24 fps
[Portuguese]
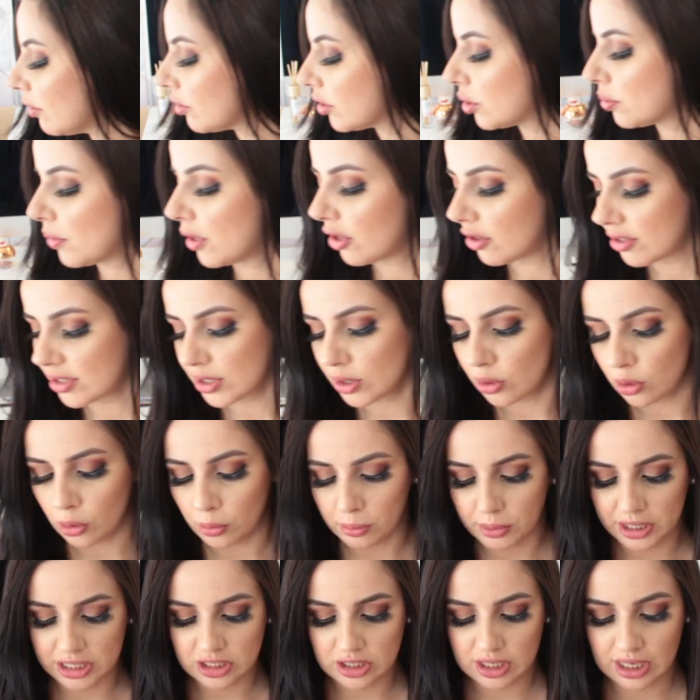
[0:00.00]
última coisa que
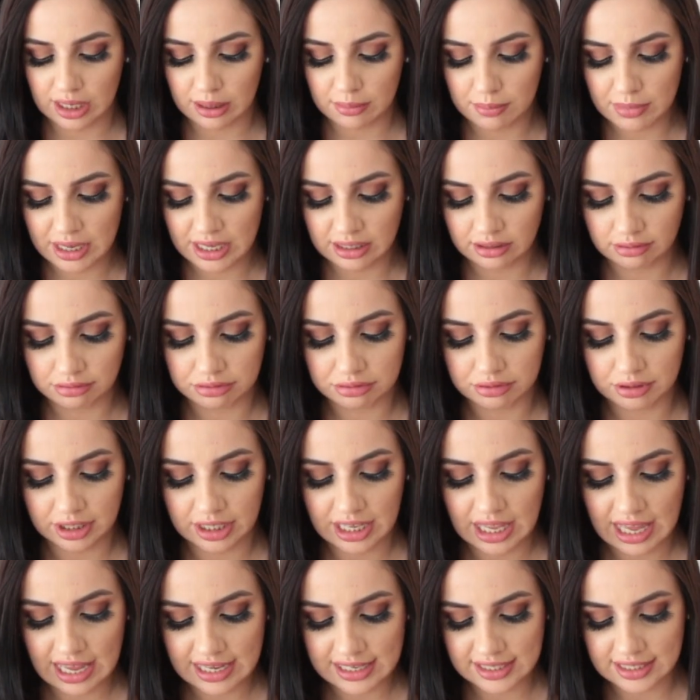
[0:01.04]
comprei de cabelo
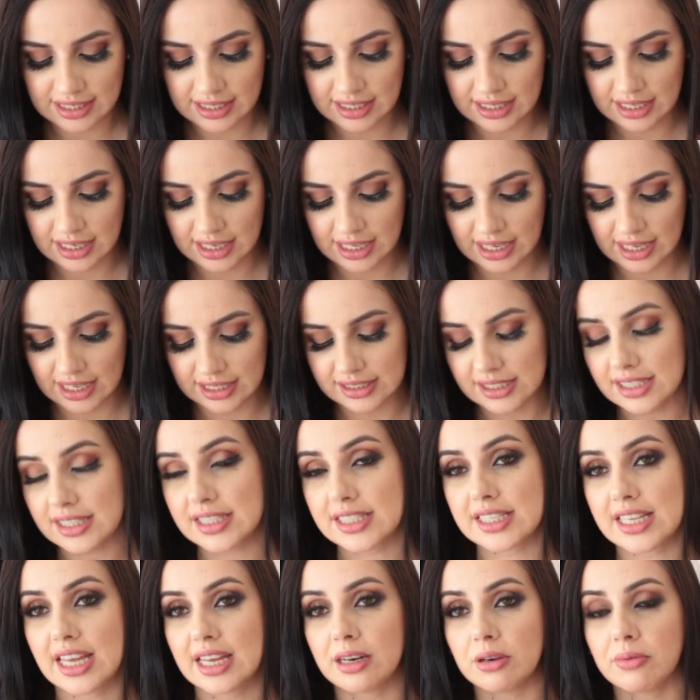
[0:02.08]
foi esse, esse
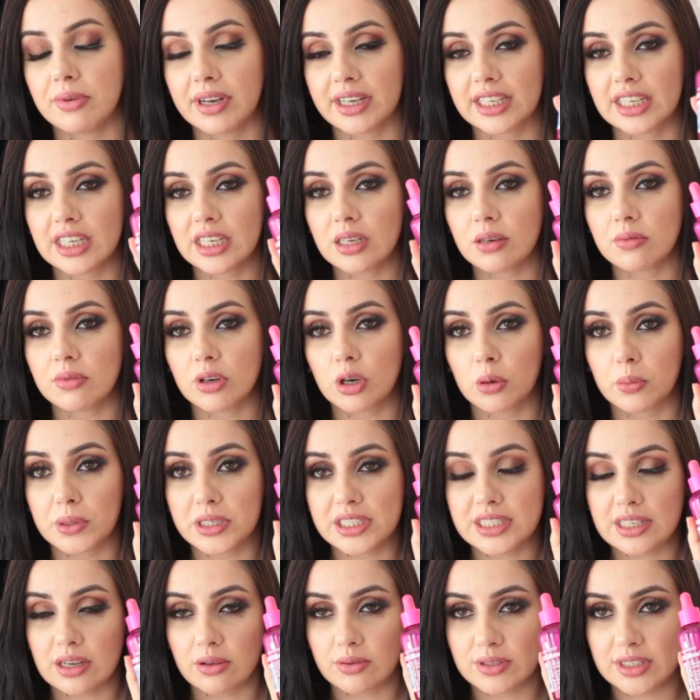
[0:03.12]
serum aqui que eu vou
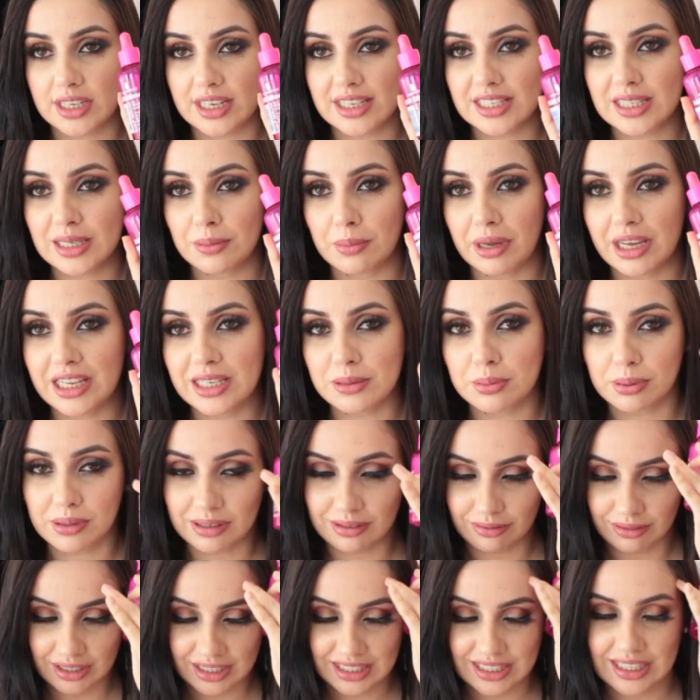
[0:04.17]
começar a usar esse mês pra
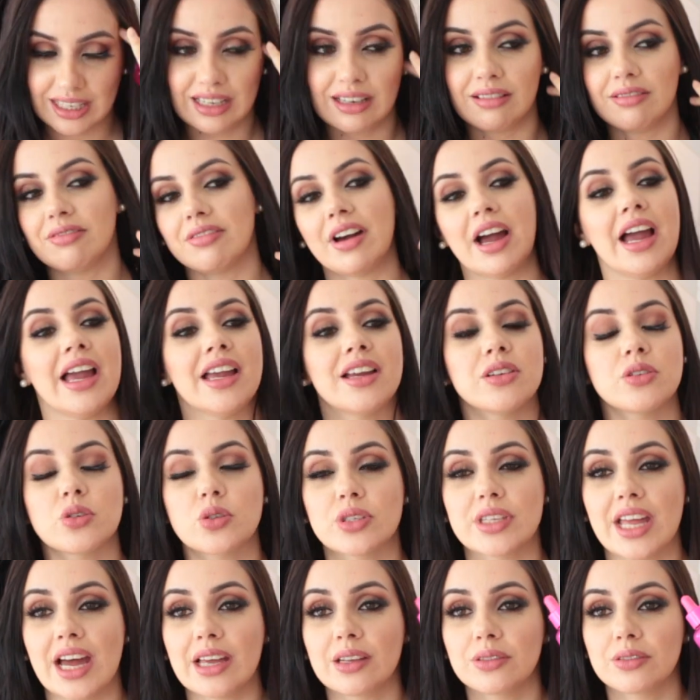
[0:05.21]
ver se ele vai
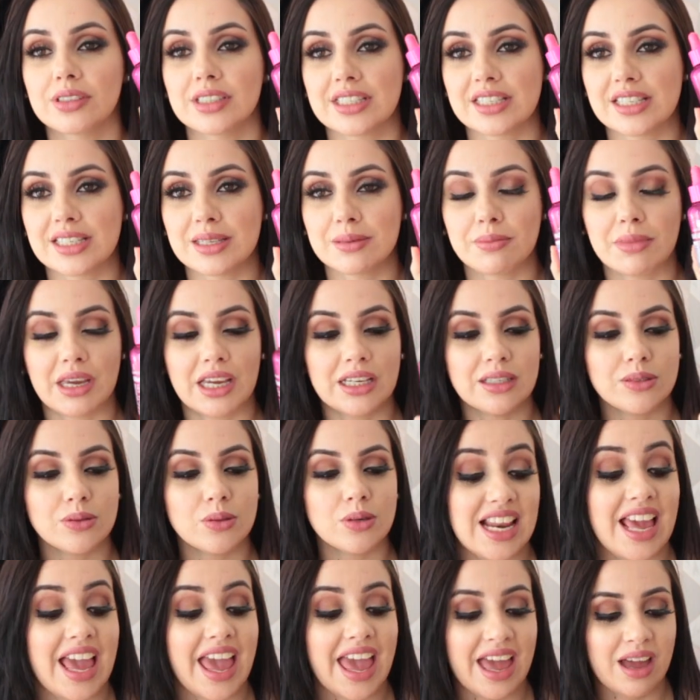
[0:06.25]
ajudar no crescimento.
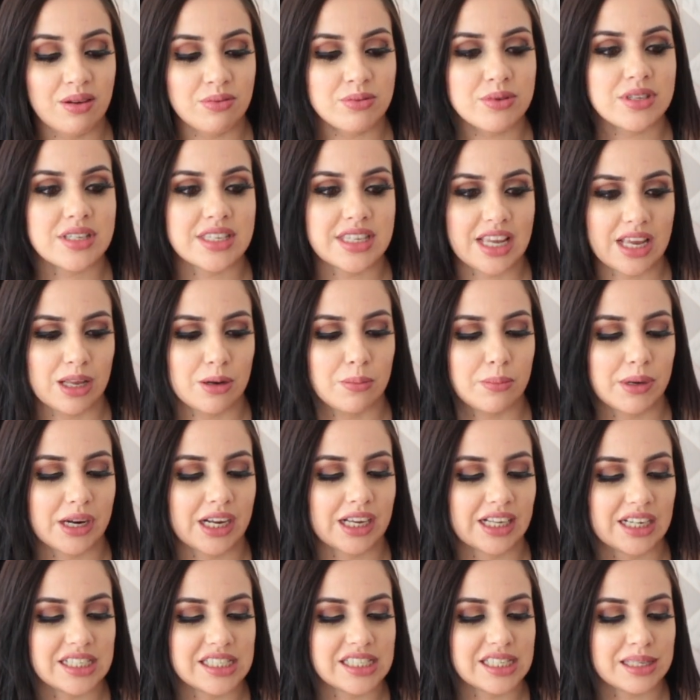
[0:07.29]
É um ser pra
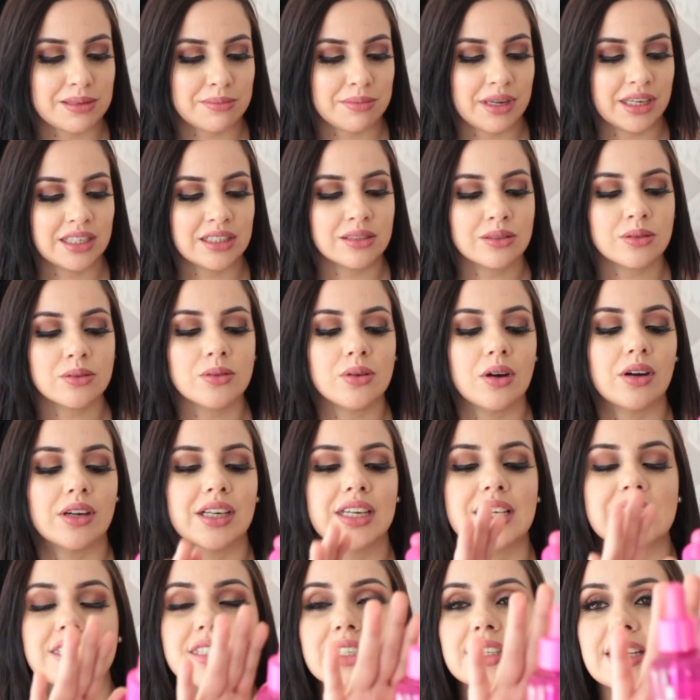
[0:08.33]
crescimento, ó,
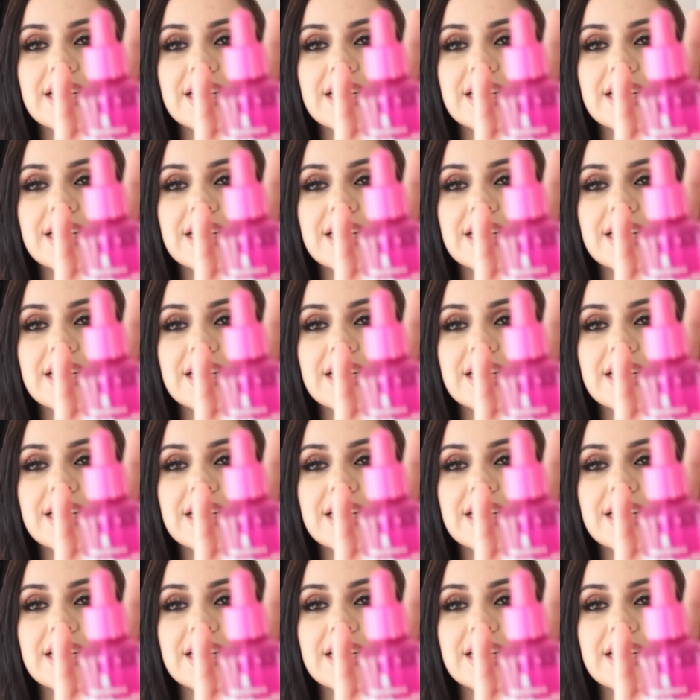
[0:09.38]
que é esse